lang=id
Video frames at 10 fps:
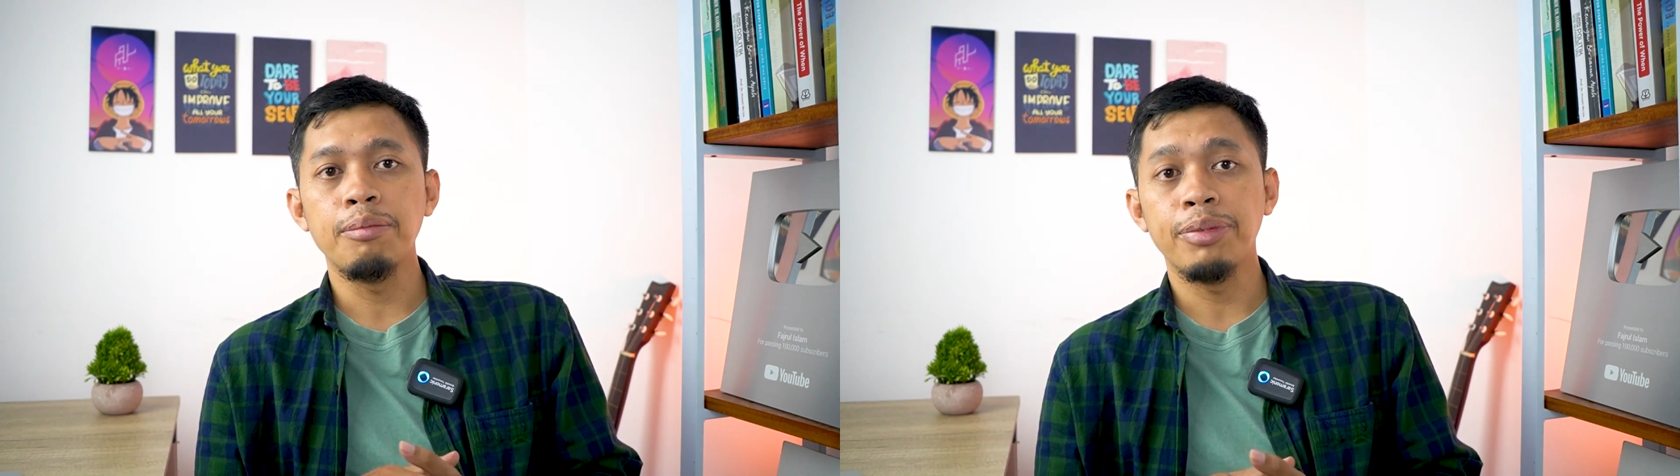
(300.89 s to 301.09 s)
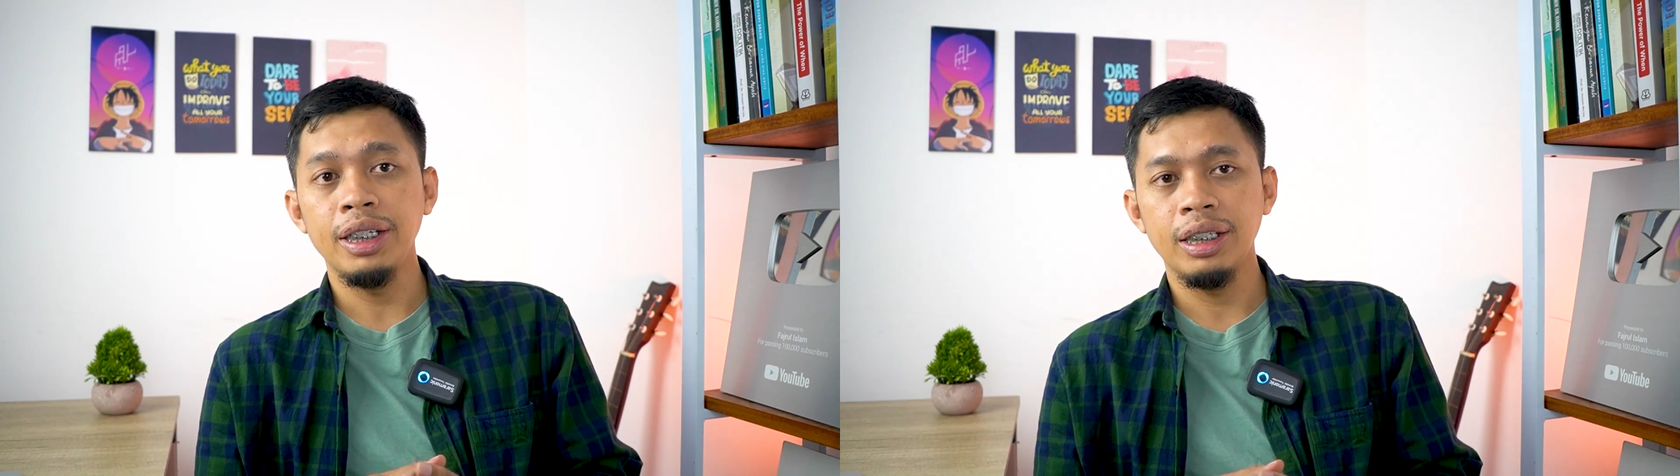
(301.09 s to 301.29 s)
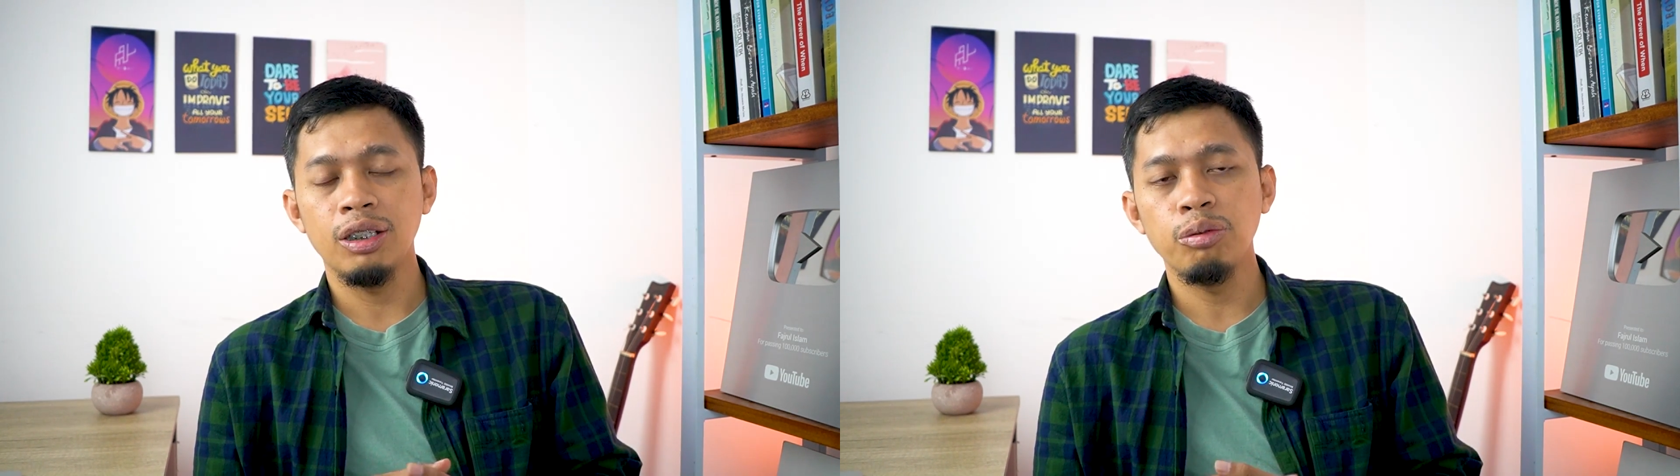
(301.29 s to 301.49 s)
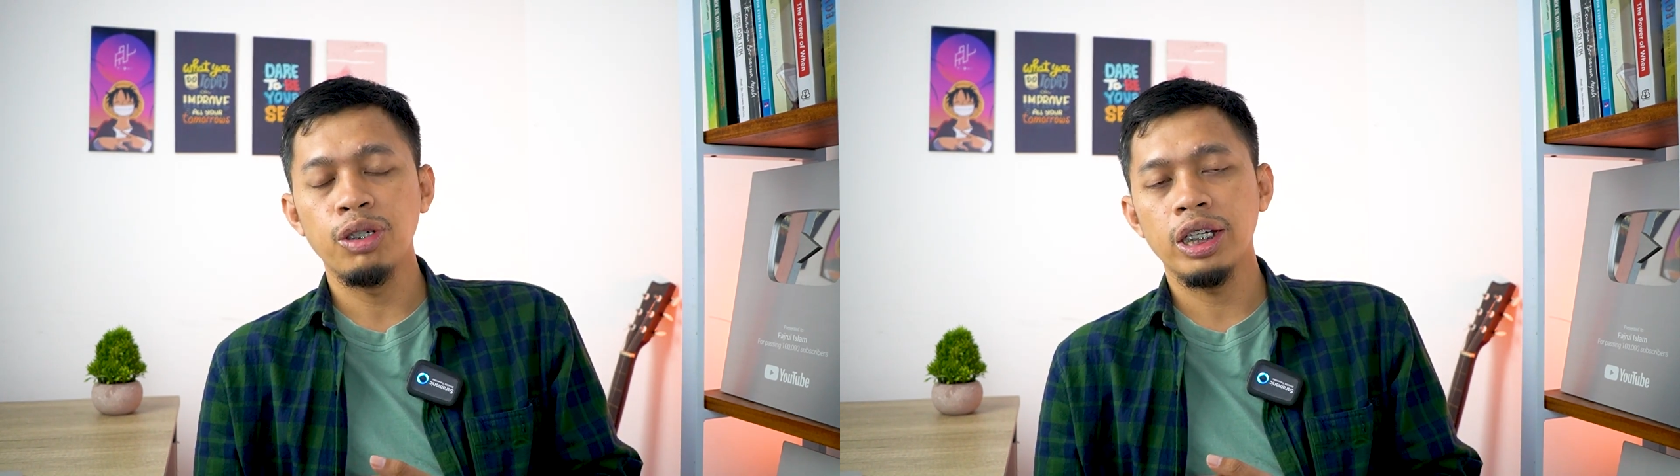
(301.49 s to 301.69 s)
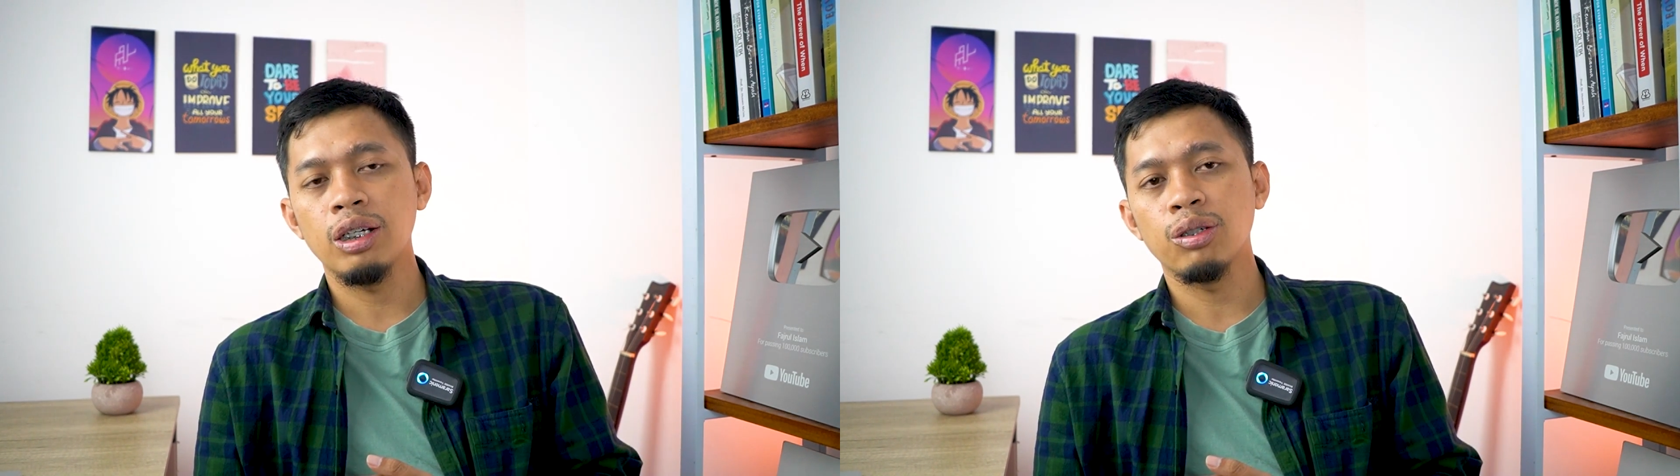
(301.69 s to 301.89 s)
company itu
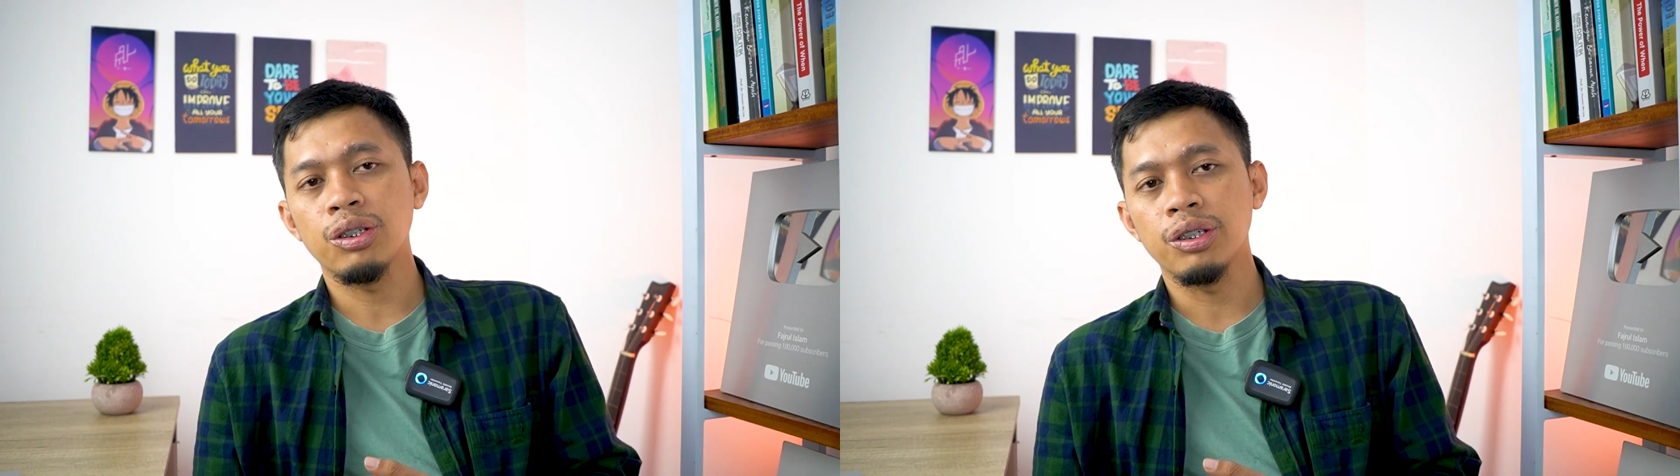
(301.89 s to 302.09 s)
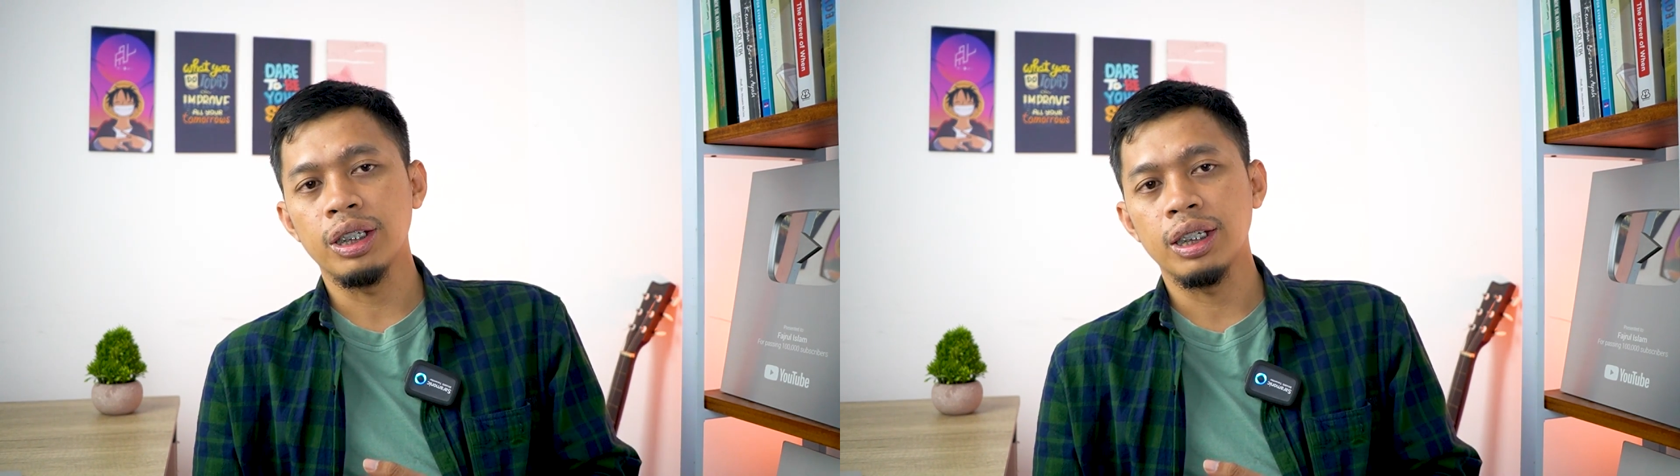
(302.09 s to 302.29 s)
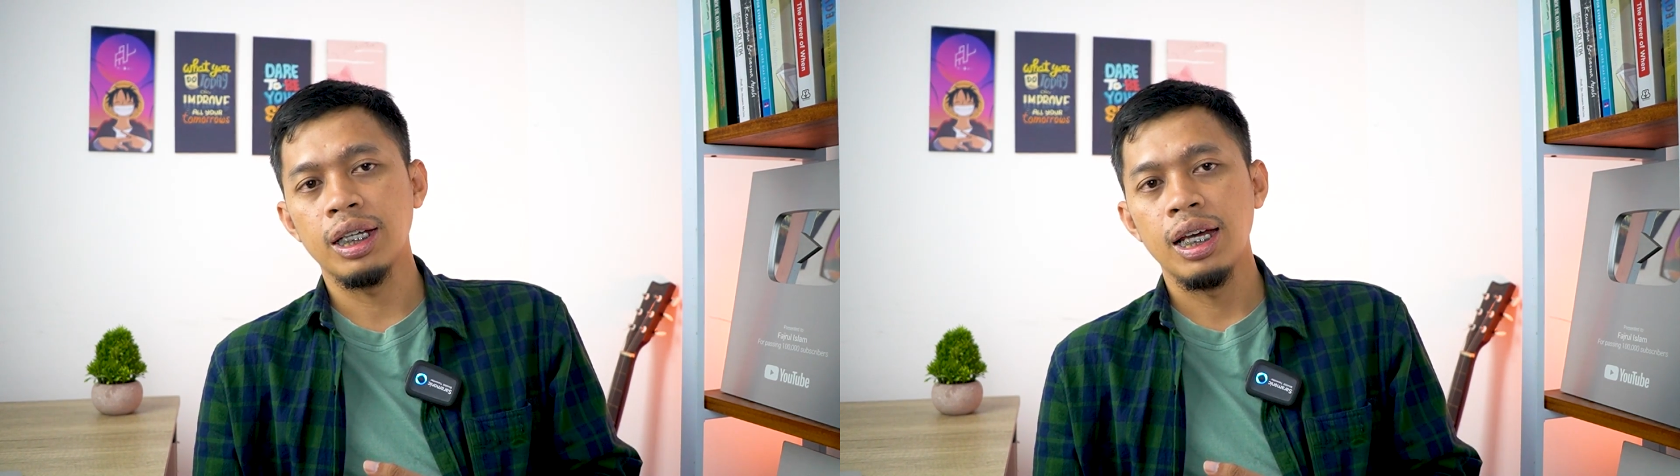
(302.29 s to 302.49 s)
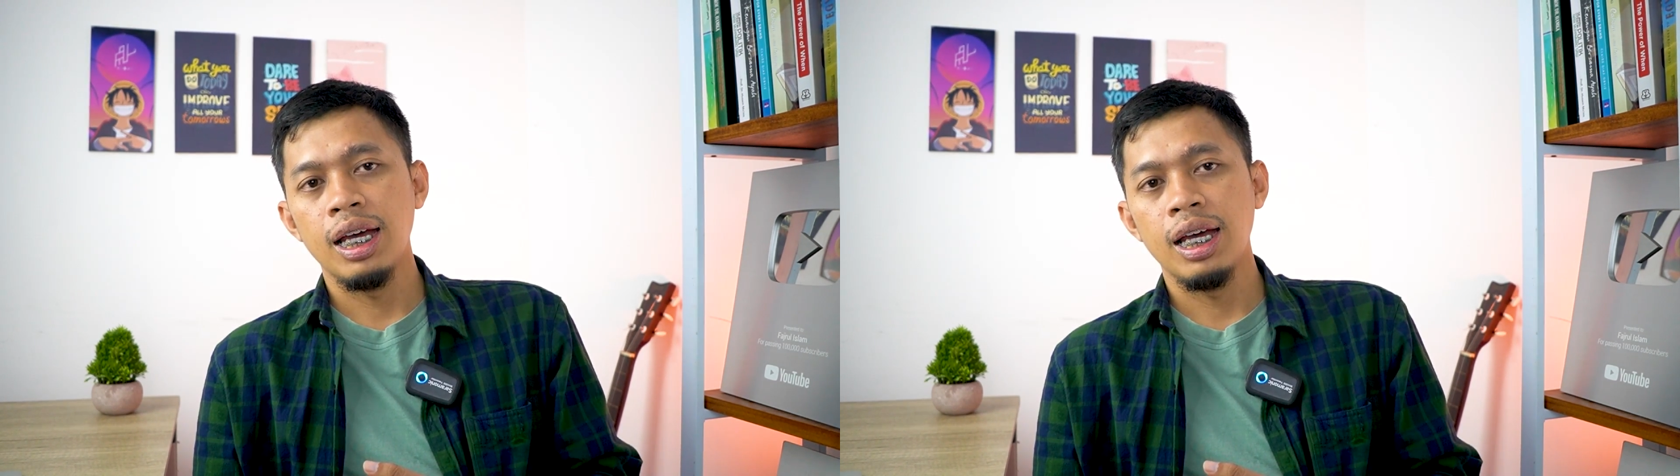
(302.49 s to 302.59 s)
boleh dikosongin.